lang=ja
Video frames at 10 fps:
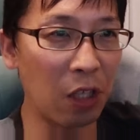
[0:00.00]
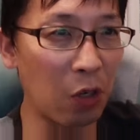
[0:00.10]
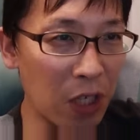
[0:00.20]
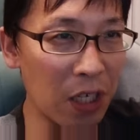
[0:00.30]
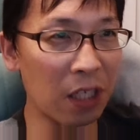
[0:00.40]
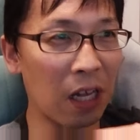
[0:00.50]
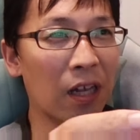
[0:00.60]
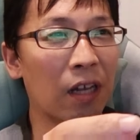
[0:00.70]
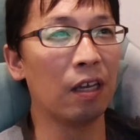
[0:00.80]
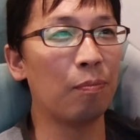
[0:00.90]
行ってるじゃないですか。
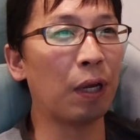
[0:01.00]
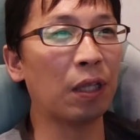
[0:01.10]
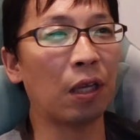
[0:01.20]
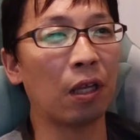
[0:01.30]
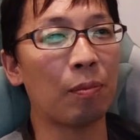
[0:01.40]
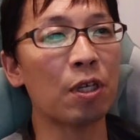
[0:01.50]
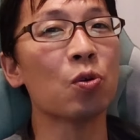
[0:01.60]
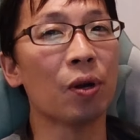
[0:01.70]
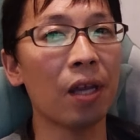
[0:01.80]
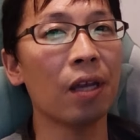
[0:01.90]
一般的なバス
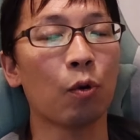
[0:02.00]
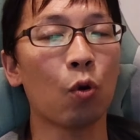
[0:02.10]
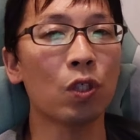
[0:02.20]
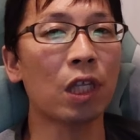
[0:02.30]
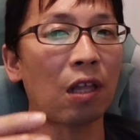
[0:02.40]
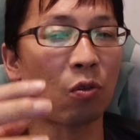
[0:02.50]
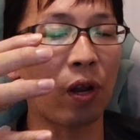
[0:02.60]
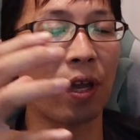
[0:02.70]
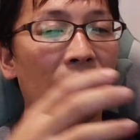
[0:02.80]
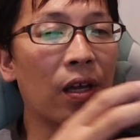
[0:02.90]
はね。でもローザだと
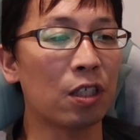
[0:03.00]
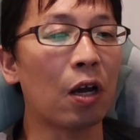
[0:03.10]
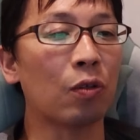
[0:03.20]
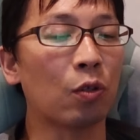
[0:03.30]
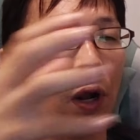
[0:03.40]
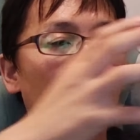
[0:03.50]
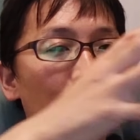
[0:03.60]
ね、違うんで、トラッ